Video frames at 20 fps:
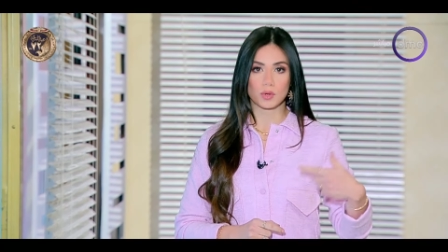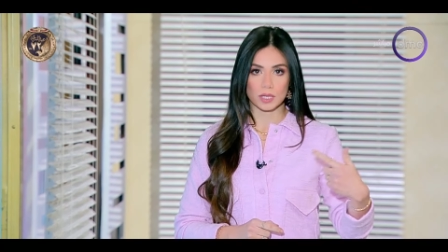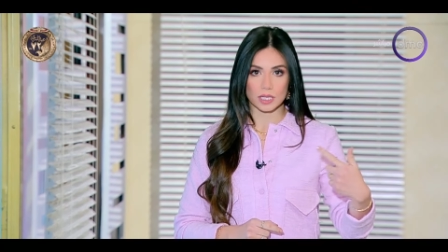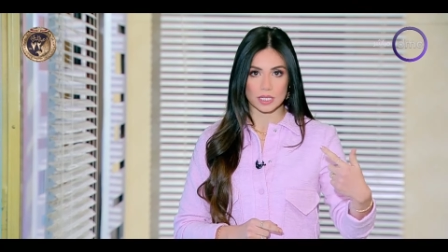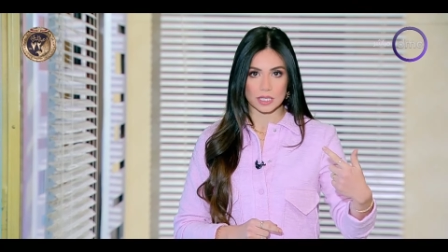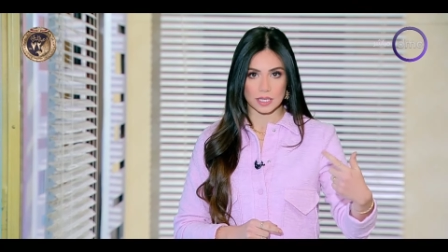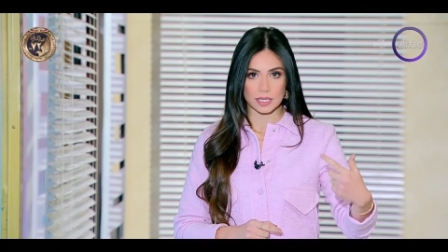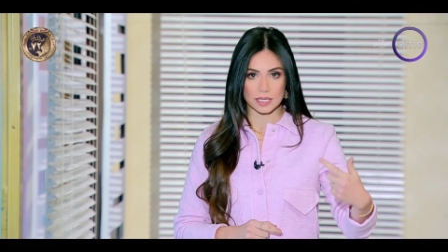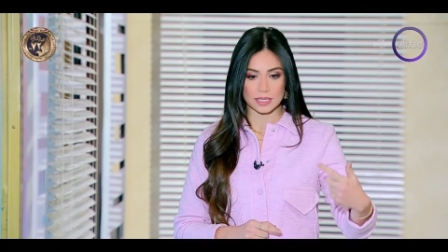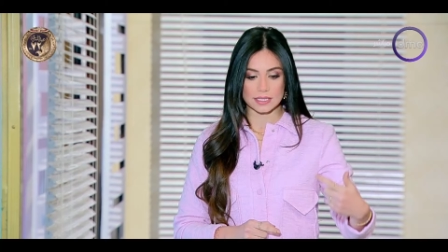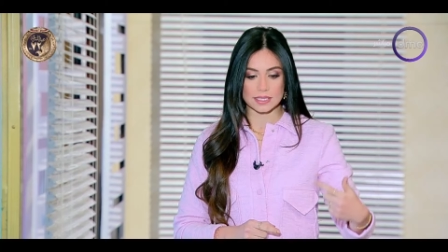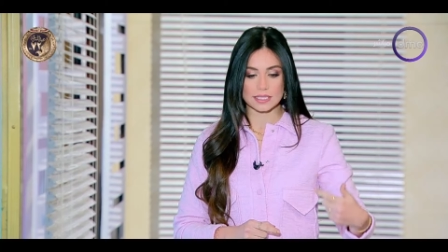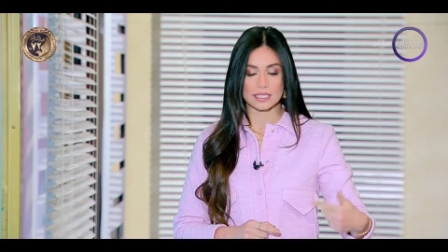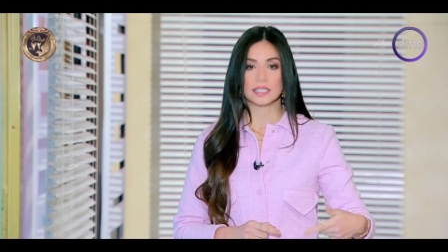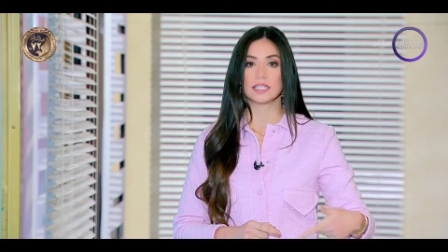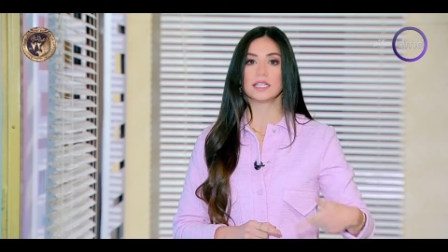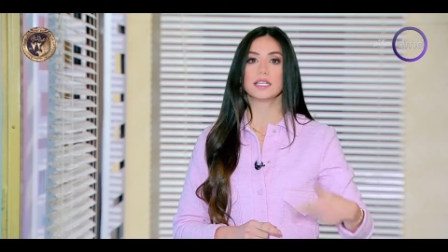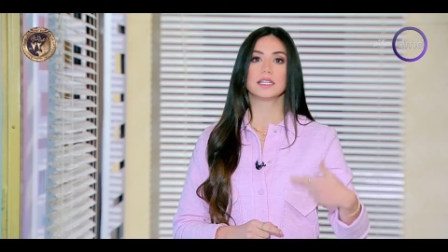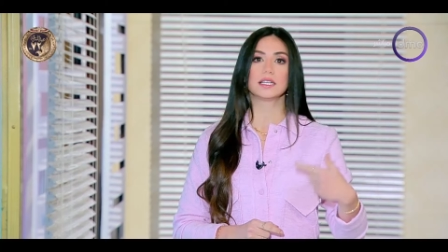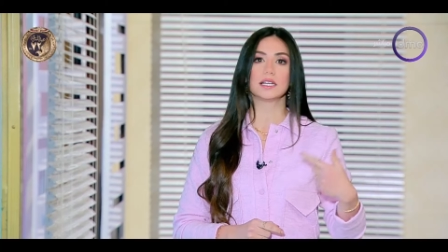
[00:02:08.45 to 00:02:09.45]

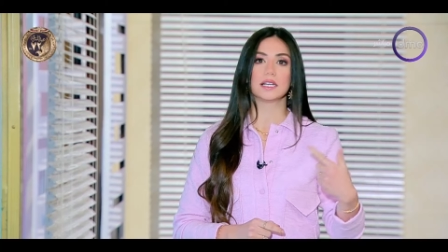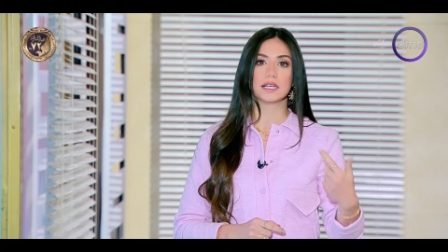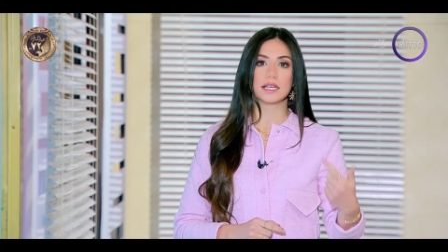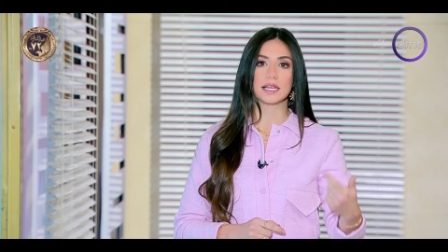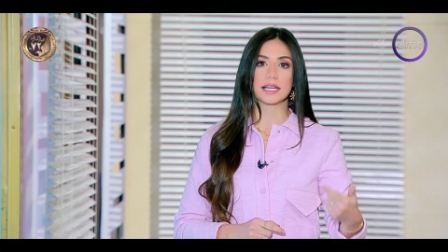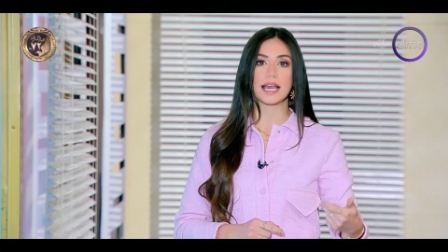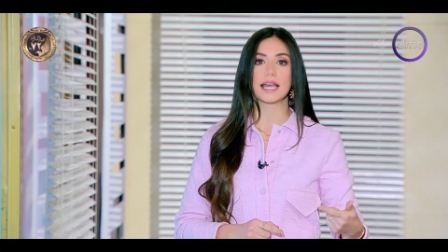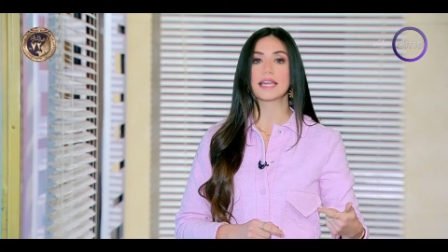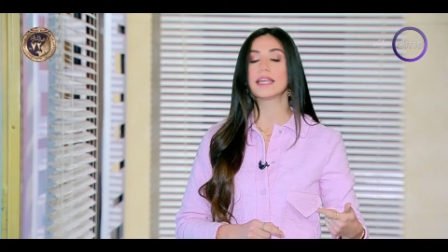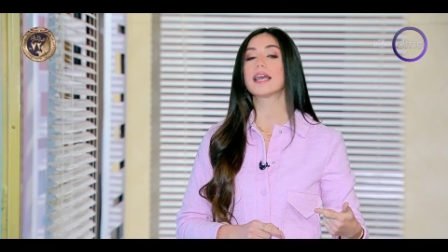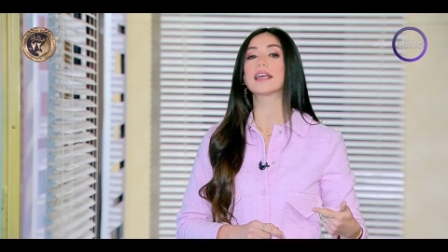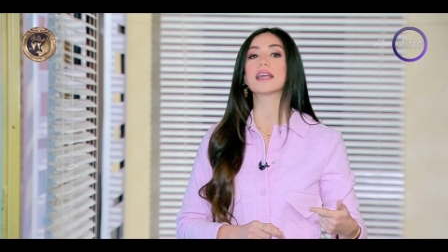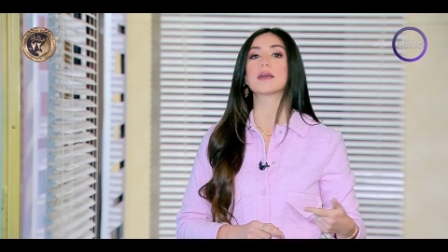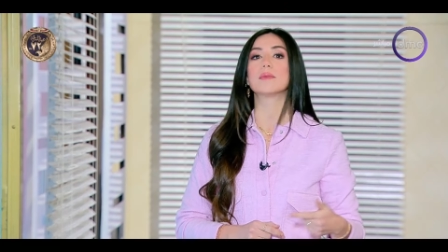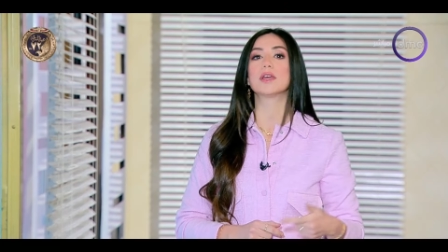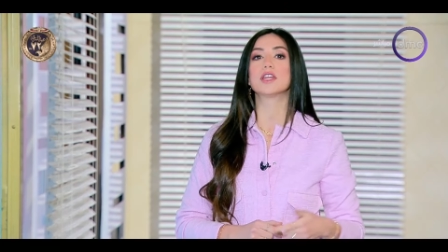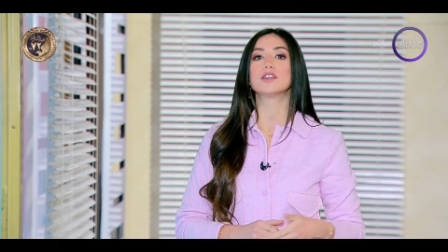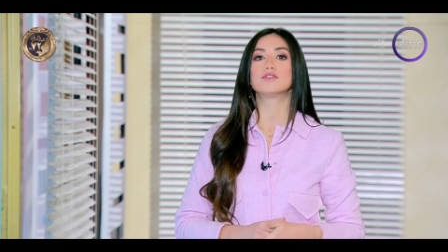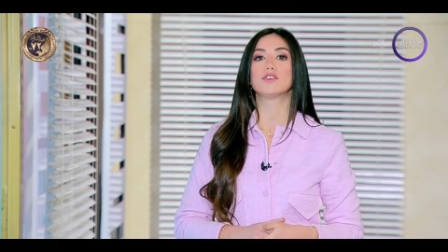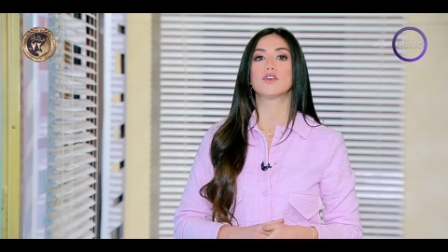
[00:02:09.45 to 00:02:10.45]
السنين اللي جايه
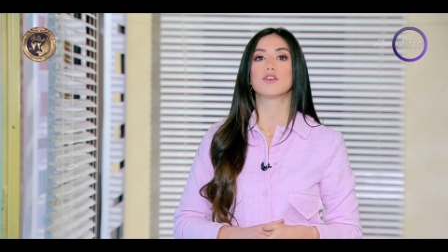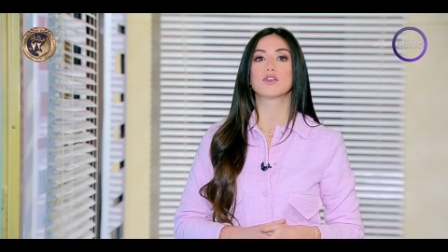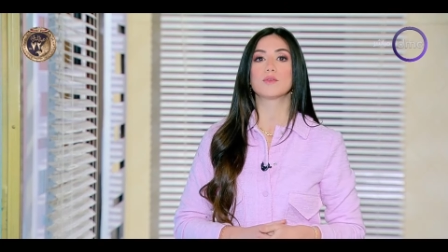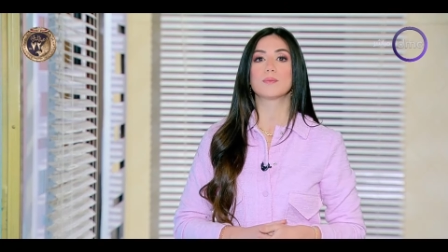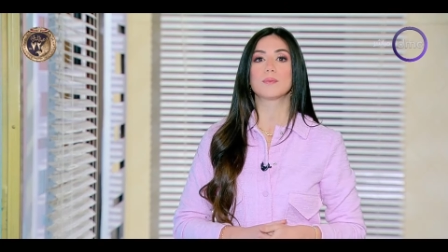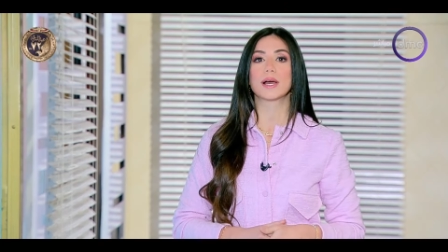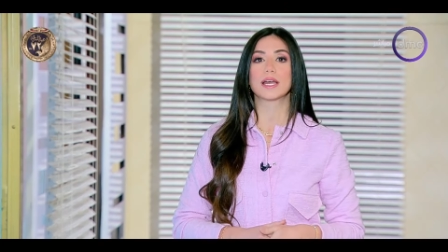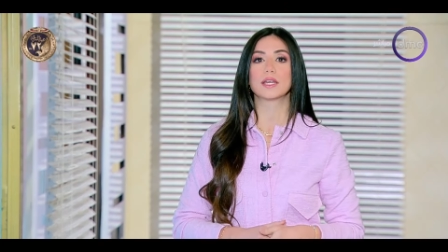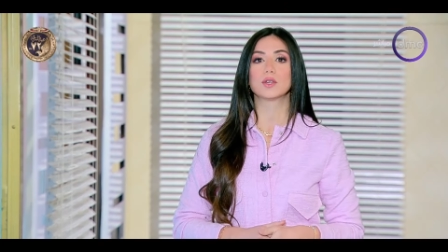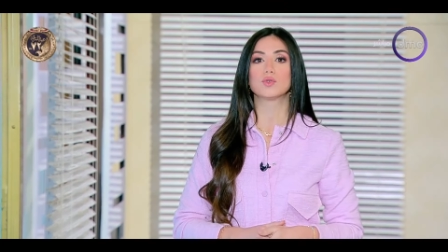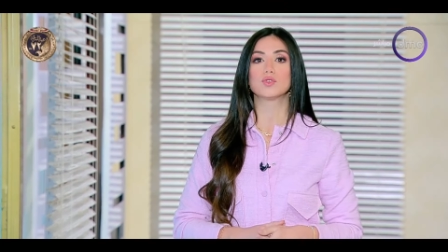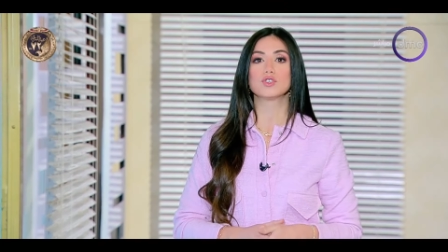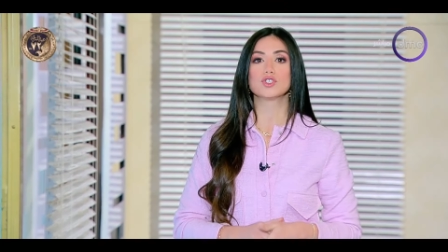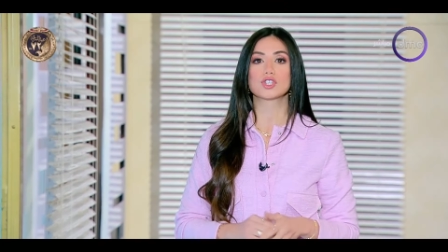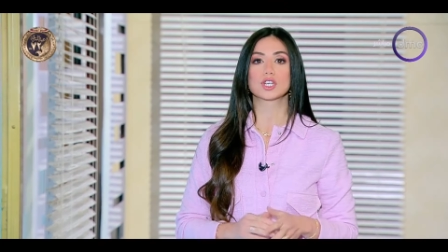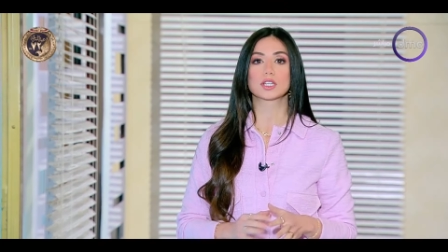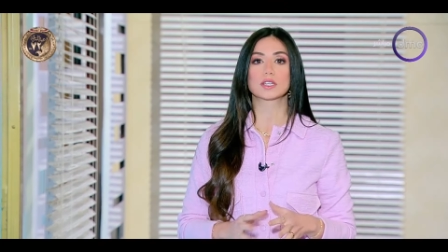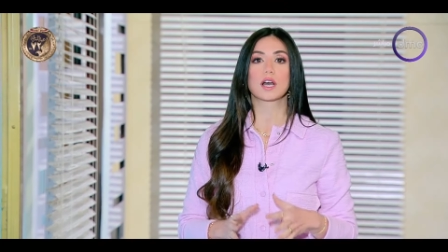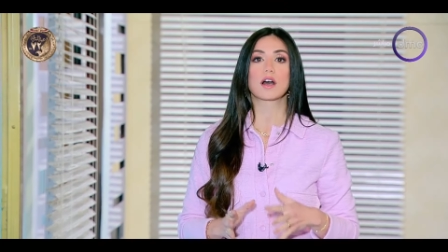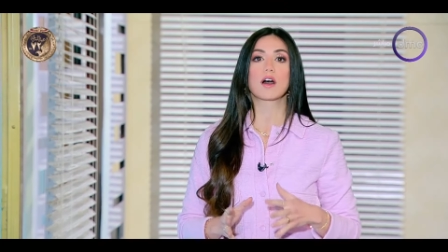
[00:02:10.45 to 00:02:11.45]
كمان في اوروبا هيكون
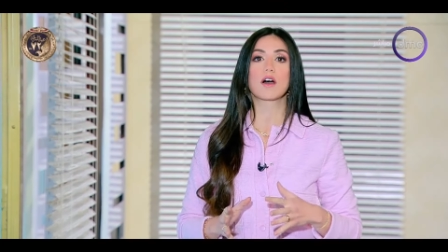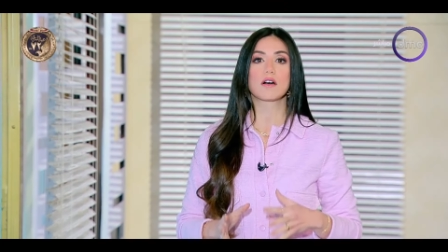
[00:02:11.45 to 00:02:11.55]
شتاء